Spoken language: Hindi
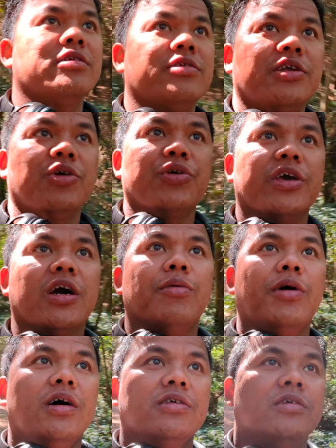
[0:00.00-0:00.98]
श्रियों की
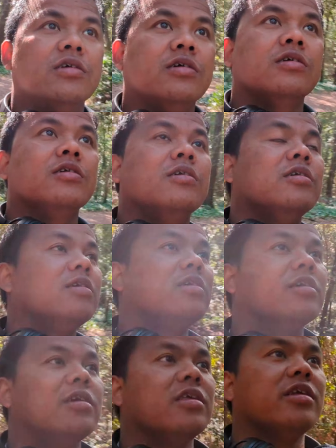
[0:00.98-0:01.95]
आवाज़
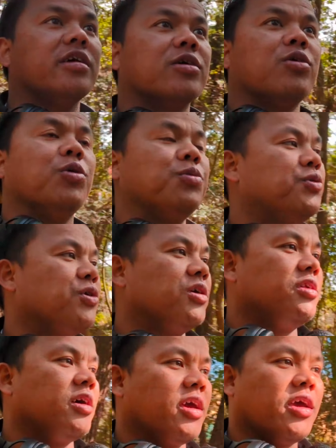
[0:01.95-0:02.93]
कितने
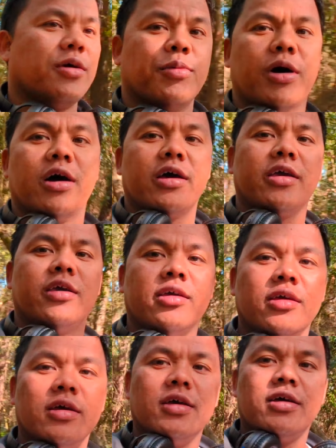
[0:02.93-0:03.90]
खूबसूरत जगह है भाई
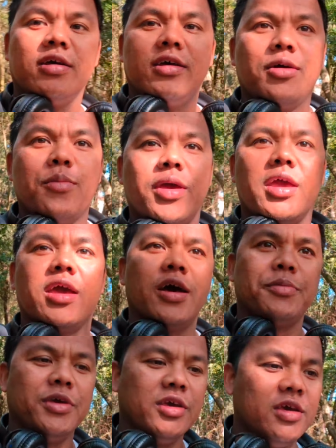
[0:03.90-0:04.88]
मैं
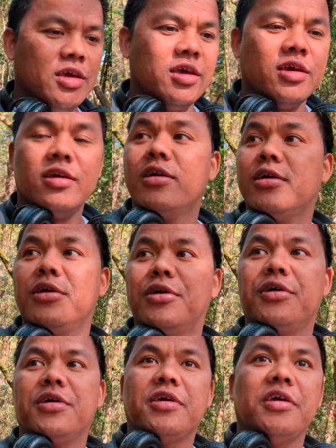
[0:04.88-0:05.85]
अभी
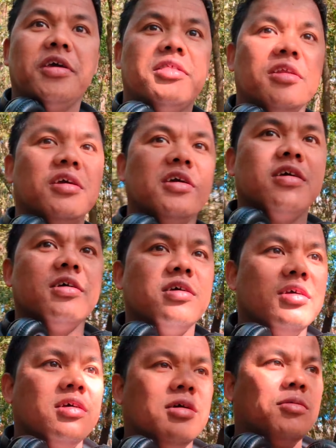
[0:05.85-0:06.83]
इतने
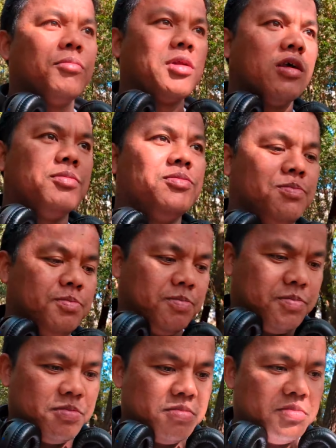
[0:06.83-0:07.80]
मतलब
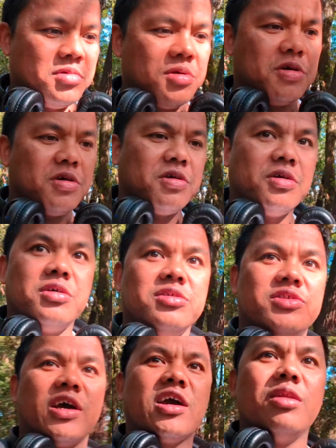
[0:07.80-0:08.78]

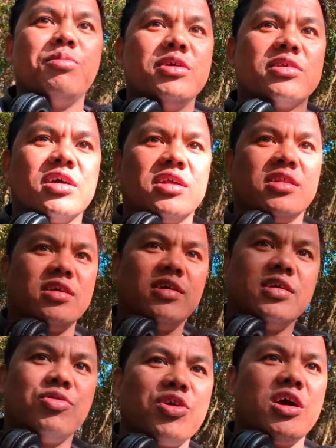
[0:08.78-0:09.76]
जंगल मिस कर रहे थे
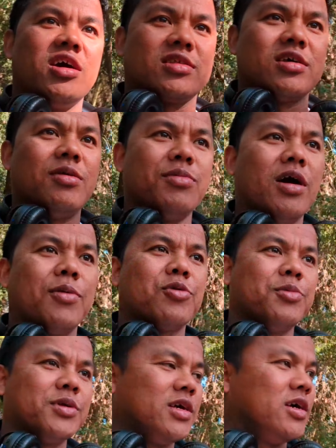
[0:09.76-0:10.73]
क्योंकि आसाम
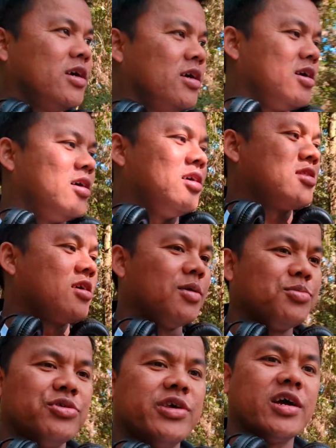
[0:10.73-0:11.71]
आपको पता है
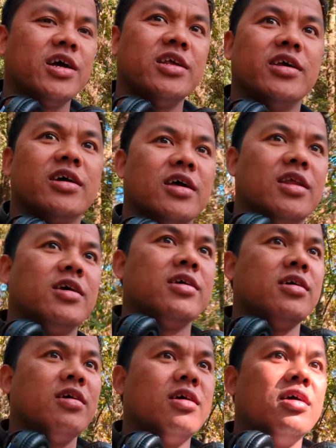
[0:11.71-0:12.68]
आसाम तो जंगल ही जंगल है
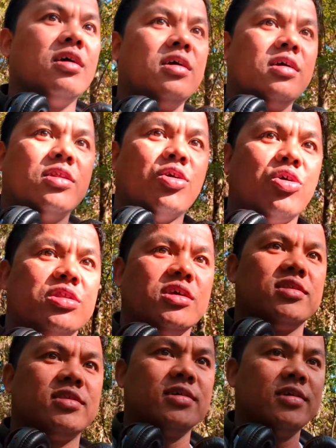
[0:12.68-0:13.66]
नॉर्थ
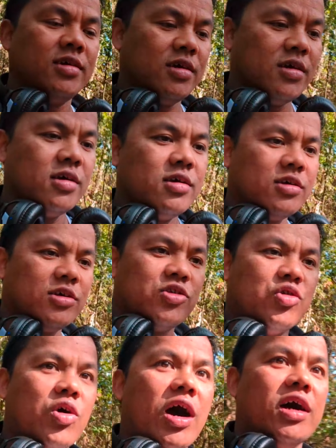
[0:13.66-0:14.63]
ईस्ट
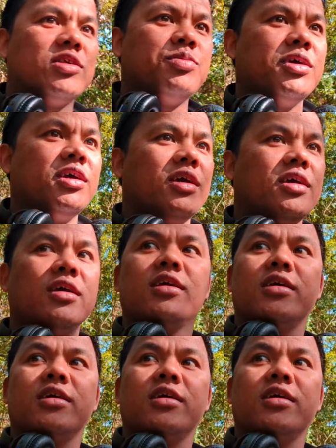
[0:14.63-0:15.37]
सो so, आज मैं